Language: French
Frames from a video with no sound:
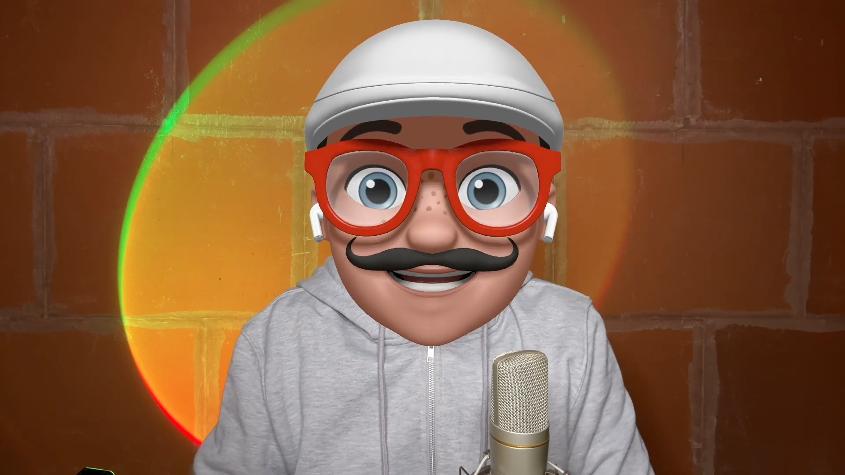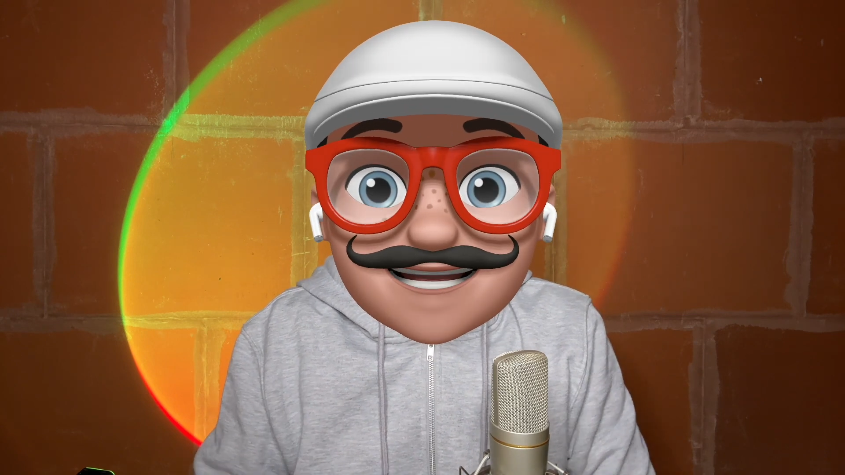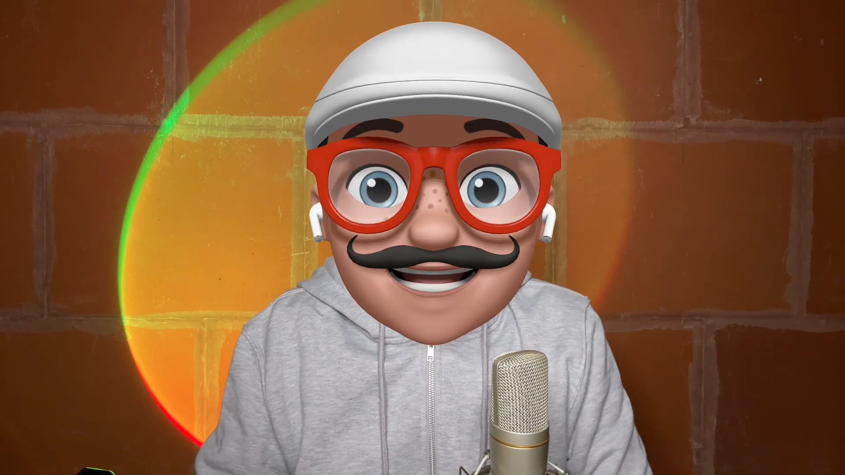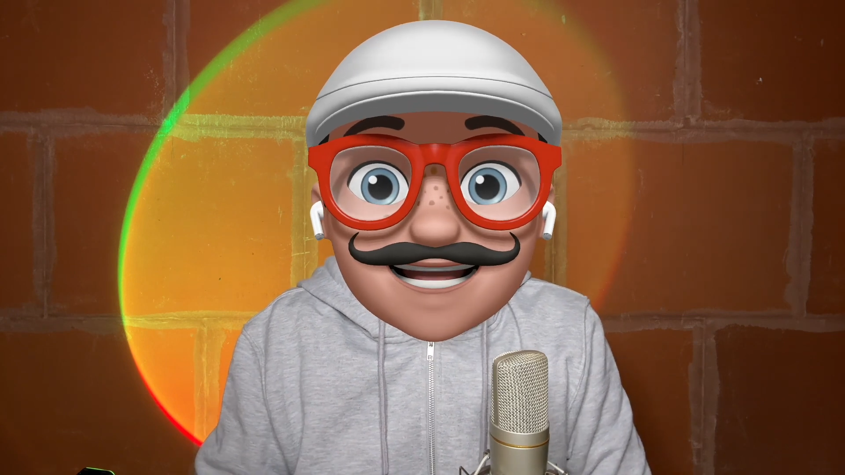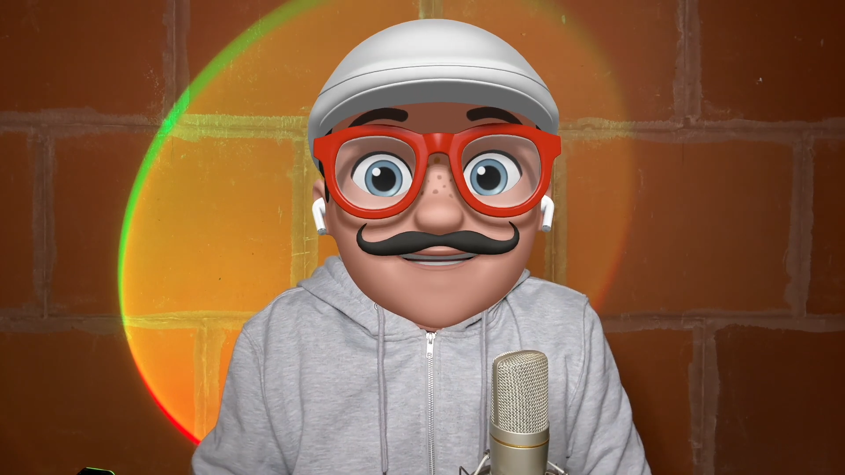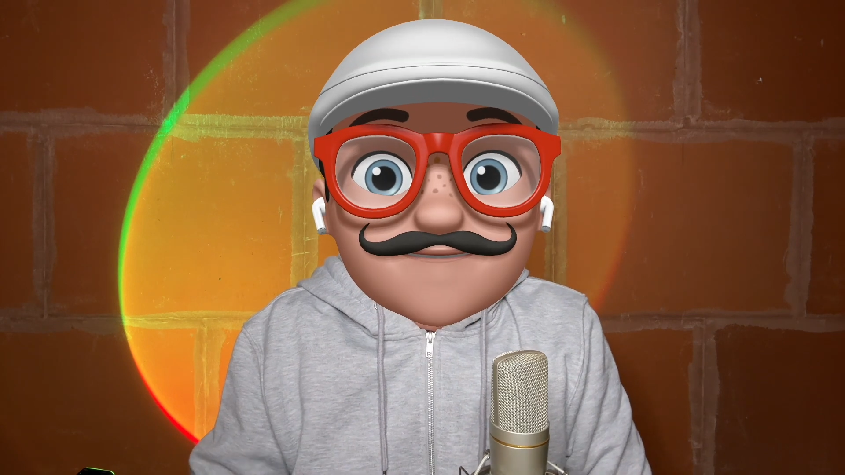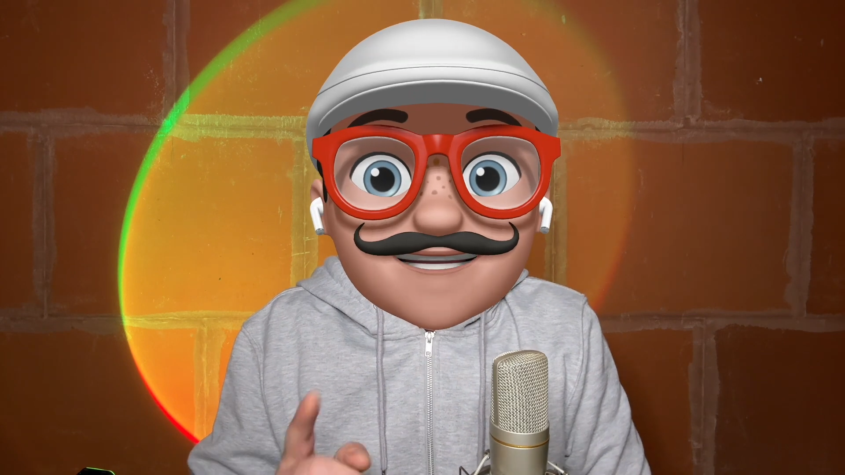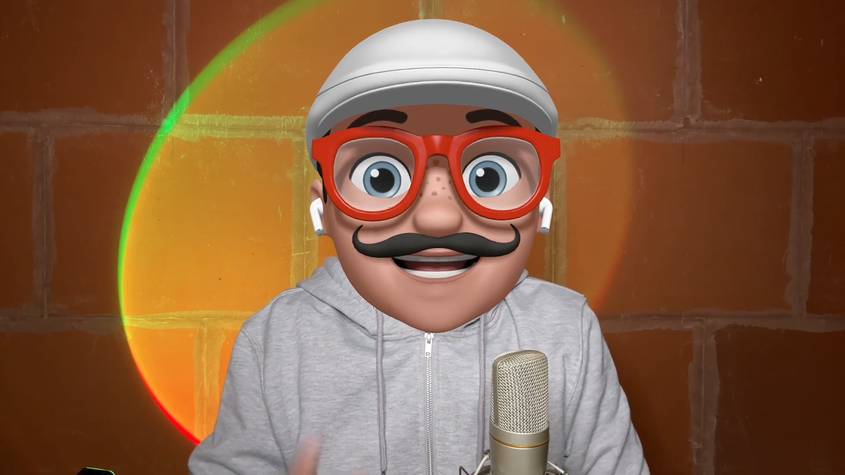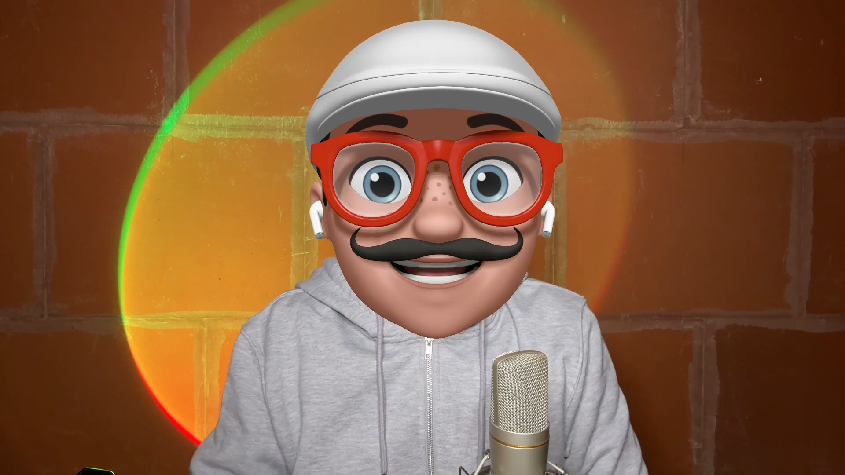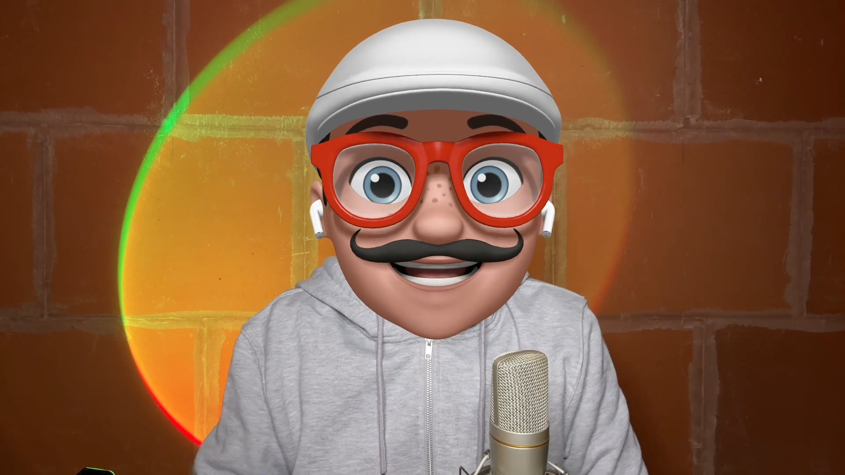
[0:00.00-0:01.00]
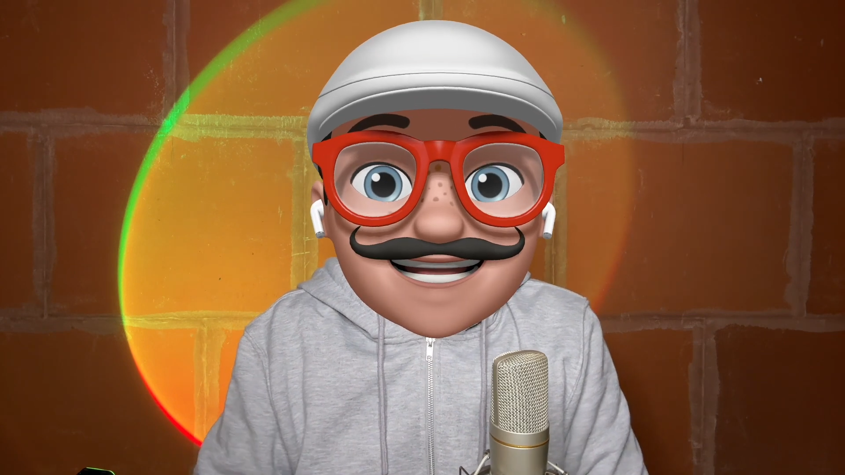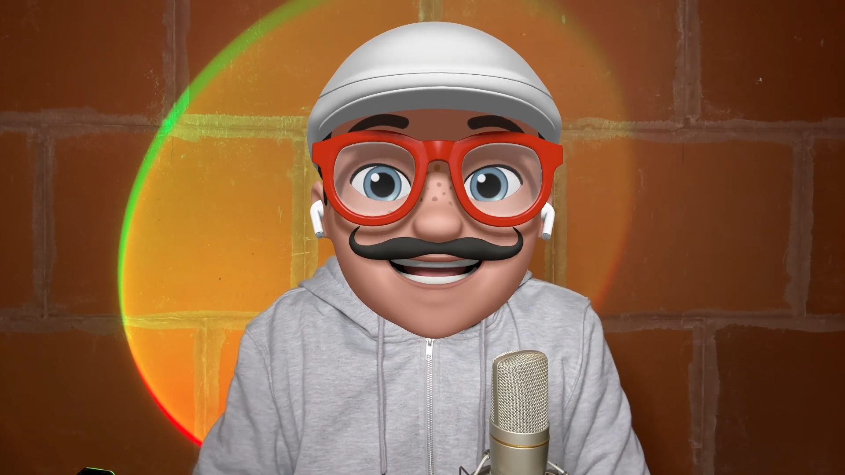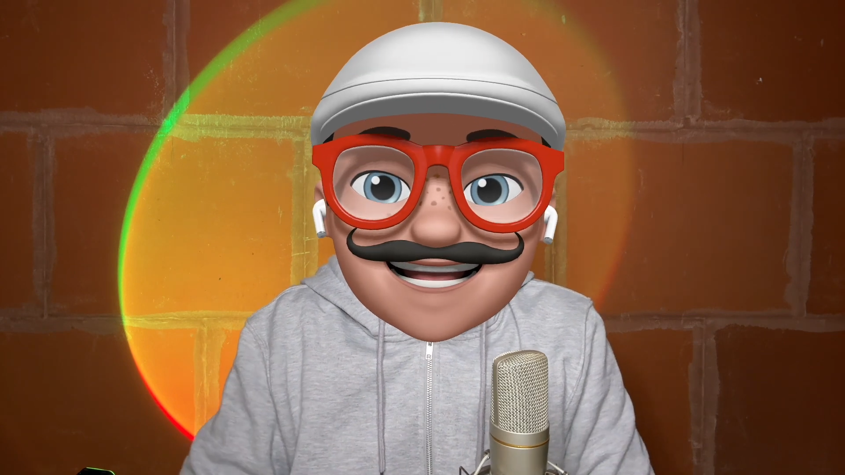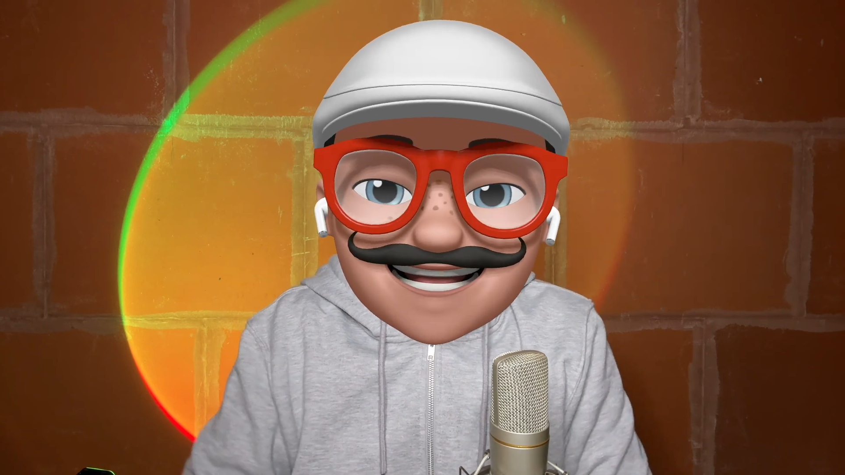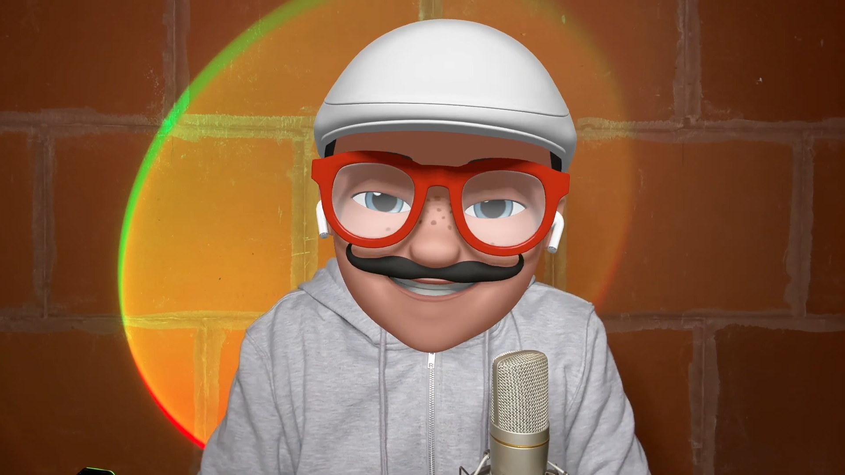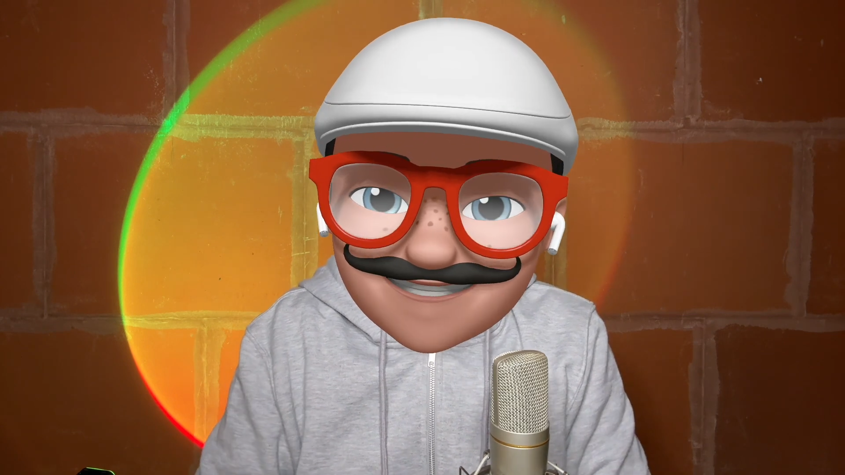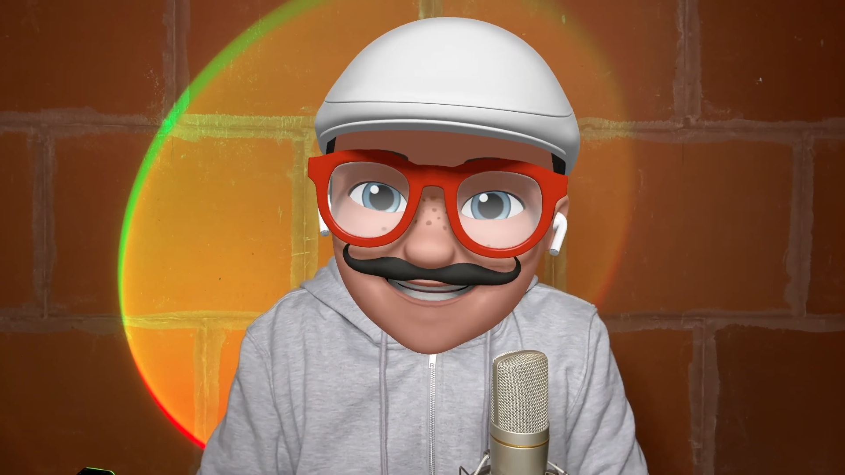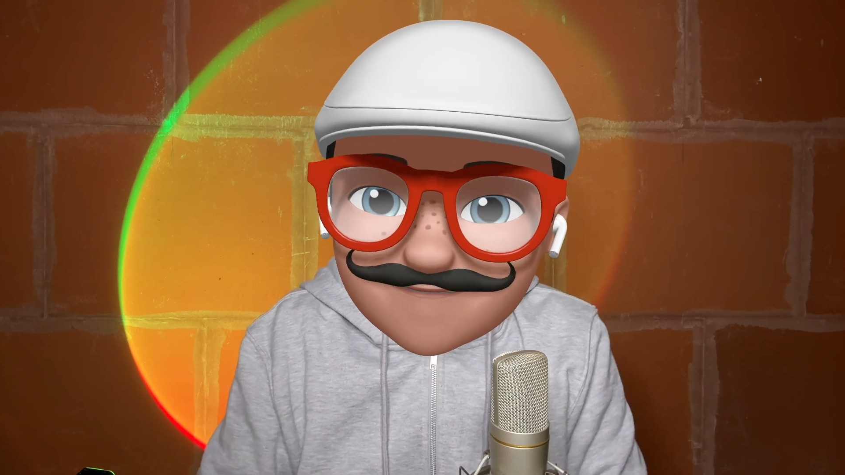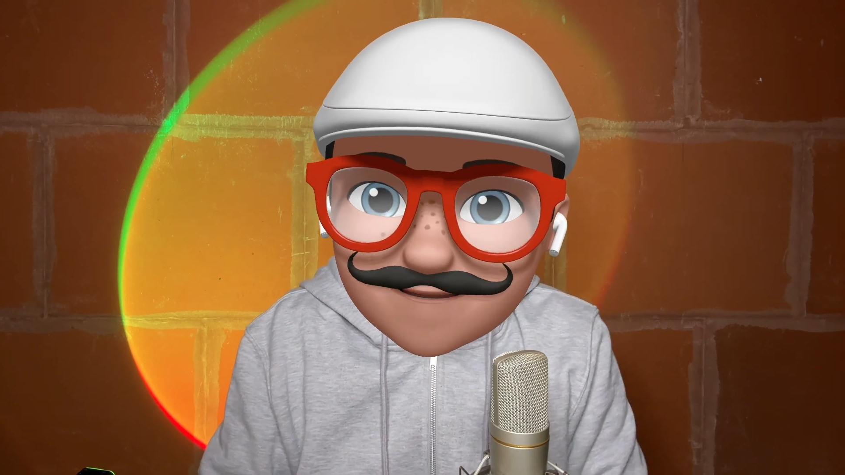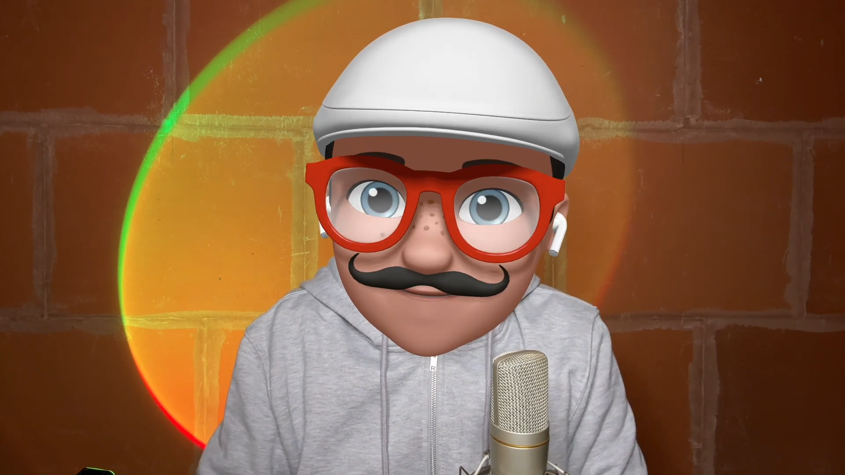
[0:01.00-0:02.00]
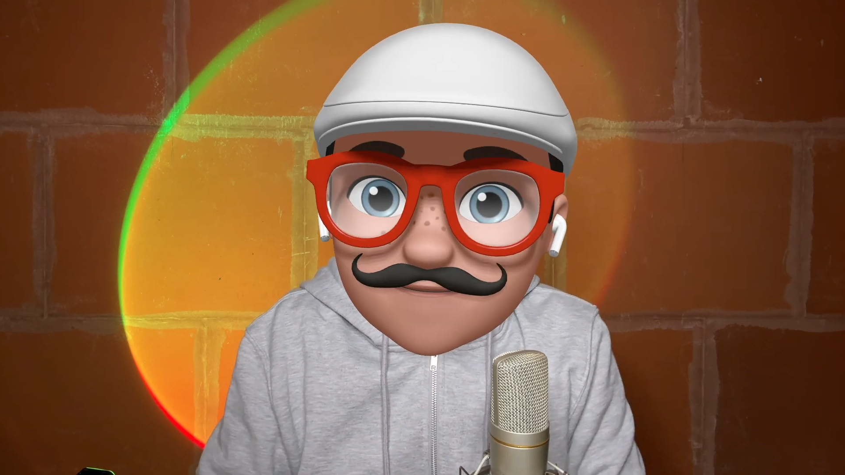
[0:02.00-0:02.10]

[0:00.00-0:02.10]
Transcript: et vous allez être étonné même.